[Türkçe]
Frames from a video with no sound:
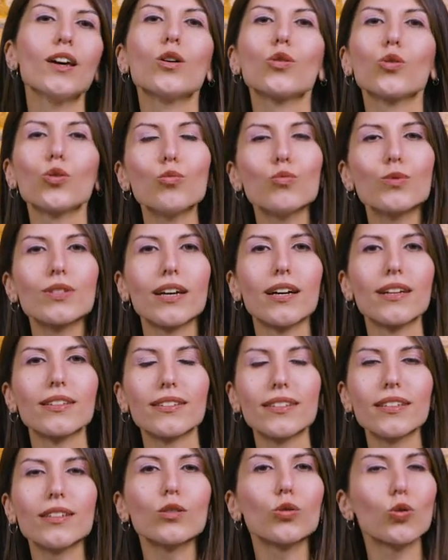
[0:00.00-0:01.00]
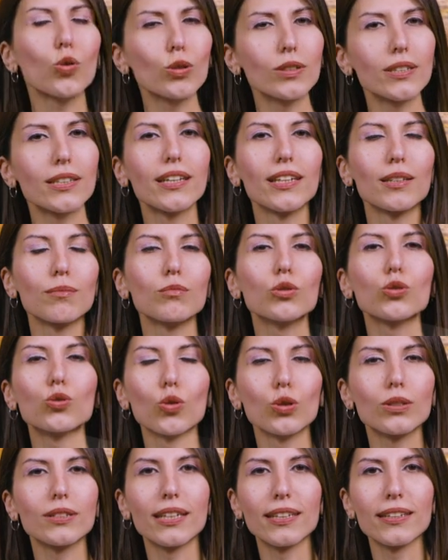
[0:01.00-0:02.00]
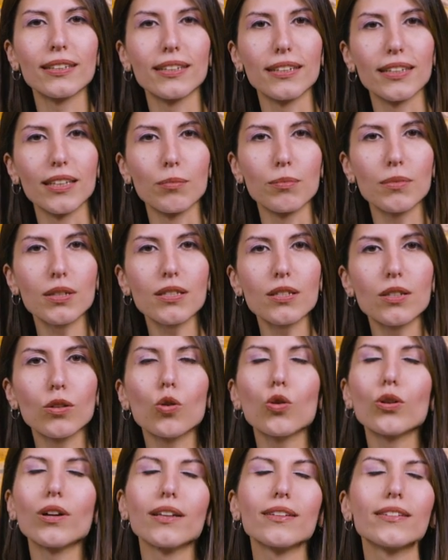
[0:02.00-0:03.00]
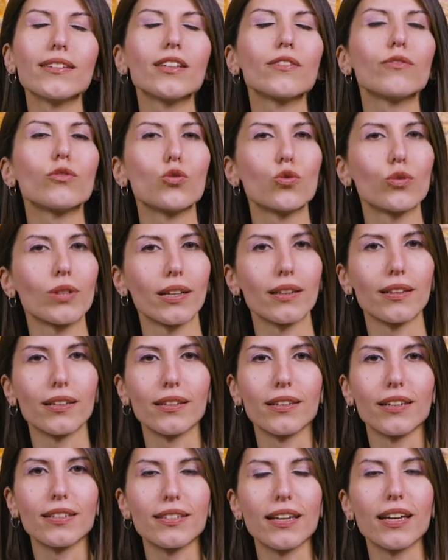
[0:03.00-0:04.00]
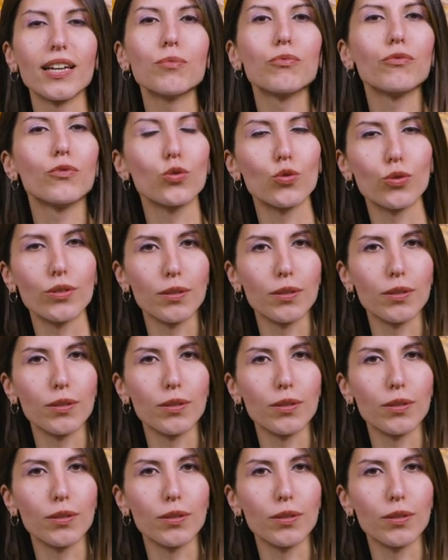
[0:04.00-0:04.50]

Kum saati 90-60-90 dediğimiz orantılı vücut hatlarına sahip vücut